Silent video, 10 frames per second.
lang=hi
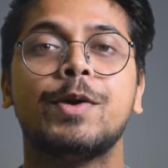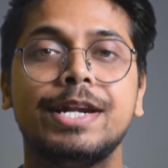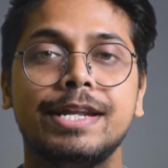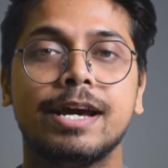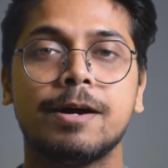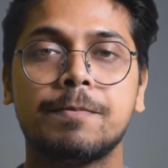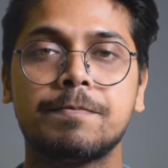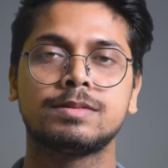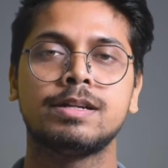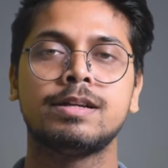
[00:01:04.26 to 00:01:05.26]
टू इंडिया
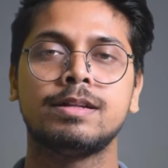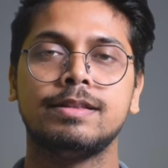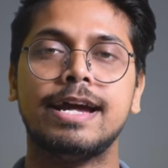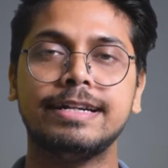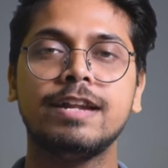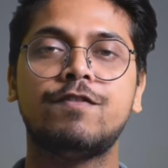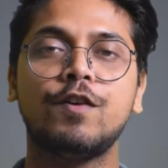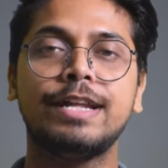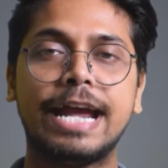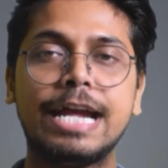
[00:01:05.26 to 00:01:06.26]

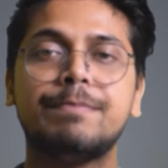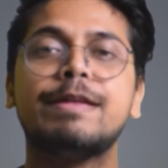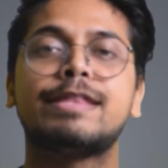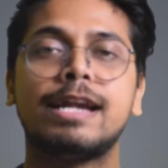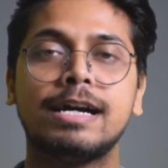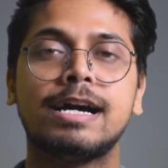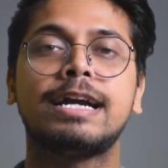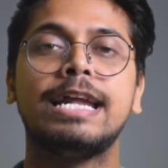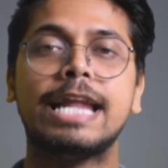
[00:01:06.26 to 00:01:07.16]
1948 में श्रीलंका की